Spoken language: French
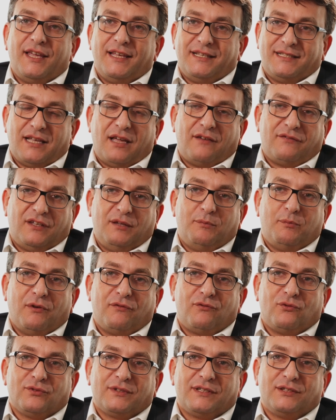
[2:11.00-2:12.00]
et savent qu'ils
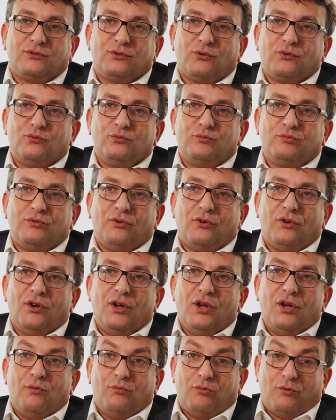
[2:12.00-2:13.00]
peuvent compter sur nous pour,
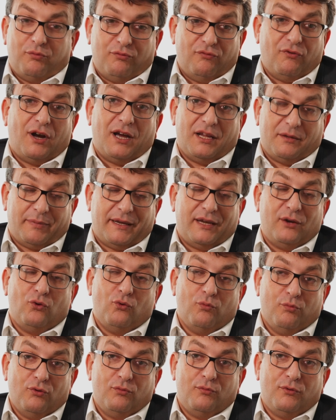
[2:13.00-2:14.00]
pour pouvoir être prêts
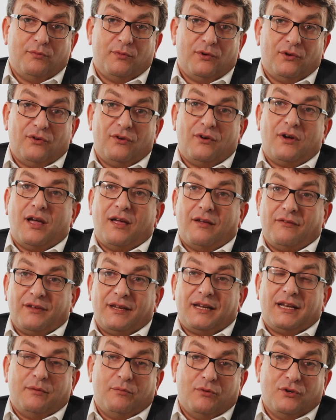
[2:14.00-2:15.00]
au bon moment
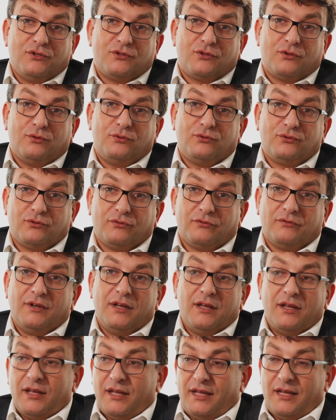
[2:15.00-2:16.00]
avec les bonnes solutions
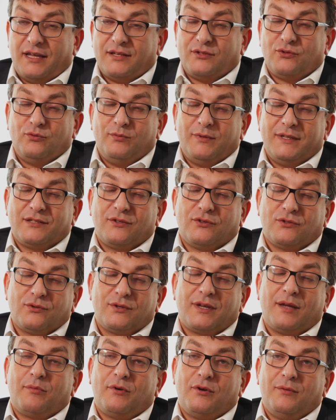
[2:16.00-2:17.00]
et assumer sans
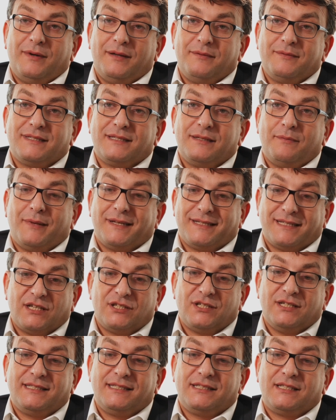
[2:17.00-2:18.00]
aucun problème ces
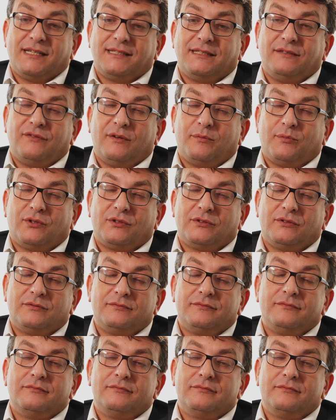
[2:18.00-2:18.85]
passages législatifs importants.